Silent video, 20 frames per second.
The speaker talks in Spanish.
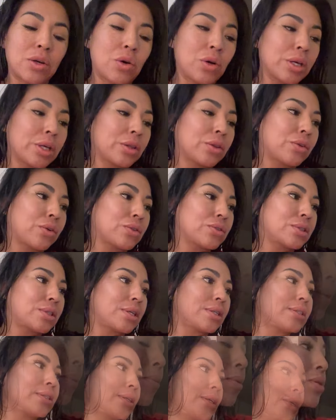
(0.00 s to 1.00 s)
hoy.
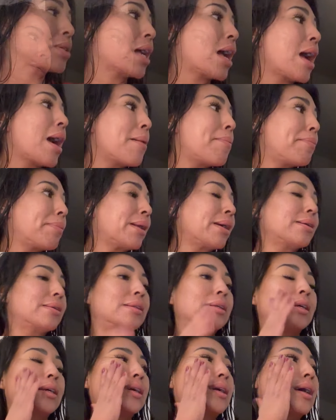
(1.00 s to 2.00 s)
Entonces, vamos a
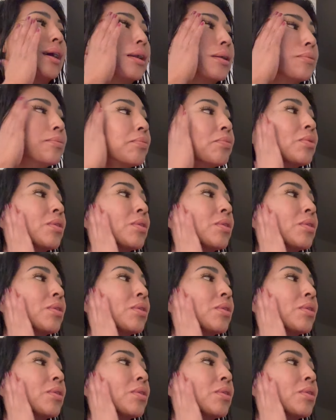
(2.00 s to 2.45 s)
practicar.